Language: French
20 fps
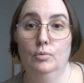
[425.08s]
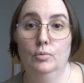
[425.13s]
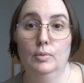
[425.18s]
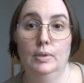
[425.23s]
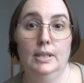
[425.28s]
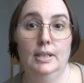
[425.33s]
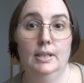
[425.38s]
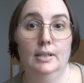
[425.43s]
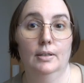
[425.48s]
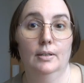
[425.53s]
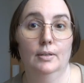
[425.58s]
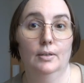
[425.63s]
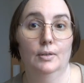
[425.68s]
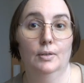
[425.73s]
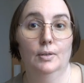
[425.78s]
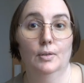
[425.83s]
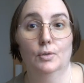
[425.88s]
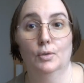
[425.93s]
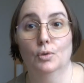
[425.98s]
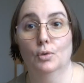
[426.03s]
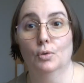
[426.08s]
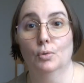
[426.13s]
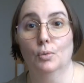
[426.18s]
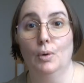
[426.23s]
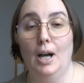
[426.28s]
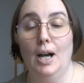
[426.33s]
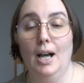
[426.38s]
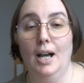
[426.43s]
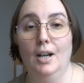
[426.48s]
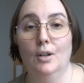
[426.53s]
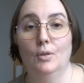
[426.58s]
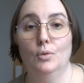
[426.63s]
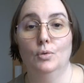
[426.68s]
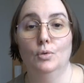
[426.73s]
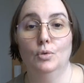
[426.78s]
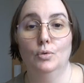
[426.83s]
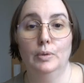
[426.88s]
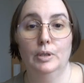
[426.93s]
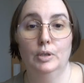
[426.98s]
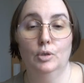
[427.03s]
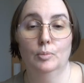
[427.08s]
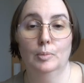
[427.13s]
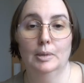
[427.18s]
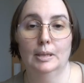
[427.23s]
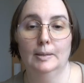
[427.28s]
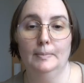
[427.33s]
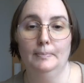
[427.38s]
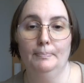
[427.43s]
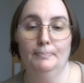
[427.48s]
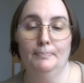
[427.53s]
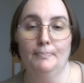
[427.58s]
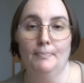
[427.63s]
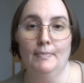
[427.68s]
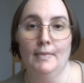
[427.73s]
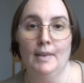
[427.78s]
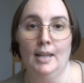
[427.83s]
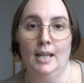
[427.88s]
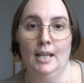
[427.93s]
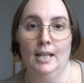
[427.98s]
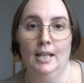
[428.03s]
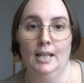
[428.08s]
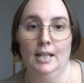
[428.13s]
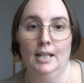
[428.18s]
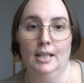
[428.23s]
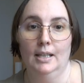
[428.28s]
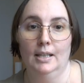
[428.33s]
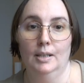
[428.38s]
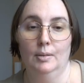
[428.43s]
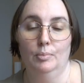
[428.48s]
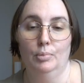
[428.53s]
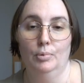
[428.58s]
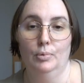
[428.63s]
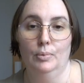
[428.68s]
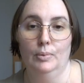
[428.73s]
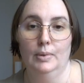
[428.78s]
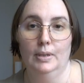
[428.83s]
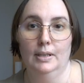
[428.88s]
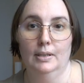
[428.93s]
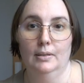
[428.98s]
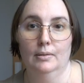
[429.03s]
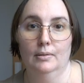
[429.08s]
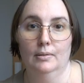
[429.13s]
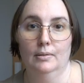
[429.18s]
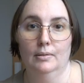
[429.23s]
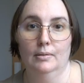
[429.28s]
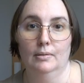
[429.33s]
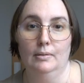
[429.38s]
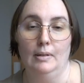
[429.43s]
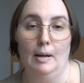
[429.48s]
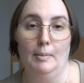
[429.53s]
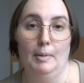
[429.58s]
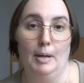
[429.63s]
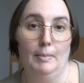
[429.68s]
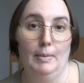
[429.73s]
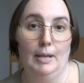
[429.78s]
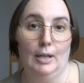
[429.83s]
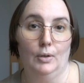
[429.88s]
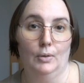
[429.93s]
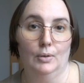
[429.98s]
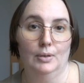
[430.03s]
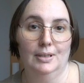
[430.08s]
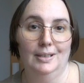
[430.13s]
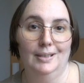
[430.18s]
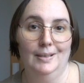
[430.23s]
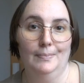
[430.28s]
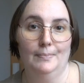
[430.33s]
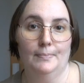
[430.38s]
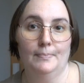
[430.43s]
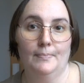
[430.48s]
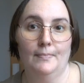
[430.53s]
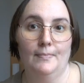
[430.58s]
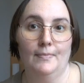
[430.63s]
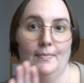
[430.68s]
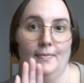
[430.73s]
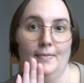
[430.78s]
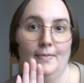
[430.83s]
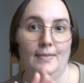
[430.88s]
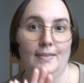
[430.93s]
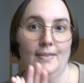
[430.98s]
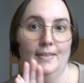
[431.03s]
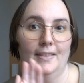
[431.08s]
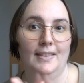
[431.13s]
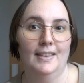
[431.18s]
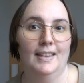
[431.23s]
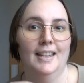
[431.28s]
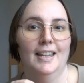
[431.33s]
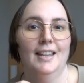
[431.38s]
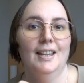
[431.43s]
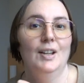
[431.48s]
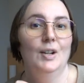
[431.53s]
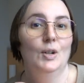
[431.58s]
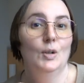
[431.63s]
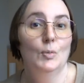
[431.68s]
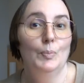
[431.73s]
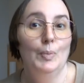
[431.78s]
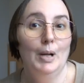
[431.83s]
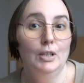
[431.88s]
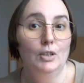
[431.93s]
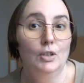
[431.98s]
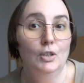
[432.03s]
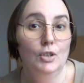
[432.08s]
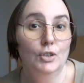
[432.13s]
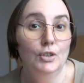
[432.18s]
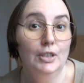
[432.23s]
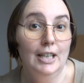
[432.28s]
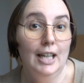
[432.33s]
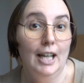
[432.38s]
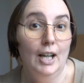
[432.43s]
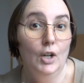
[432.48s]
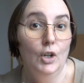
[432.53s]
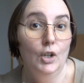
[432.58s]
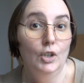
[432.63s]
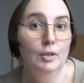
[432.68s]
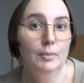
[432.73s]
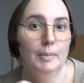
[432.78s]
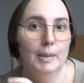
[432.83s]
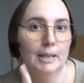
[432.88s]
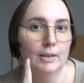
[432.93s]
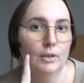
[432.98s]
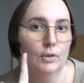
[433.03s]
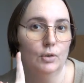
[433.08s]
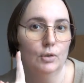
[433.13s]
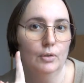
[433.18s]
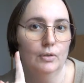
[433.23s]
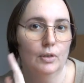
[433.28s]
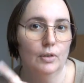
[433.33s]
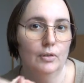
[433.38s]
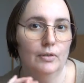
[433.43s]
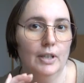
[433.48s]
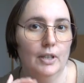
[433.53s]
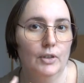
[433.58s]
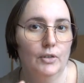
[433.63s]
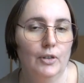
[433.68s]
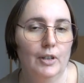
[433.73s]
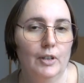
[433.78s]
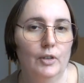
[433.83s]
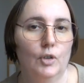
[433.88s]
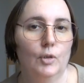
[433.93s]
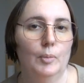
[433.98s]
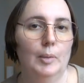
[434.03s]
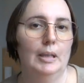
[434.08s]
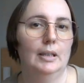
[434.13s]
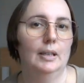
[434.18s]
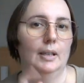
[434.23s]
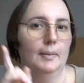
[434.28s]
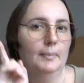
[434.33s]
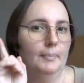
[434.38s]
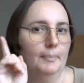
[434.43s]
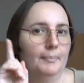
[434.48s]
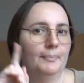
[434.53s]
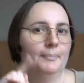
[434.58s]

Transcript: nuit ce soir, une nuit demain, et puis après mercredi, on part dans le Lot-et-Garonne. Mais attention, on revient en fin de semaine, hein.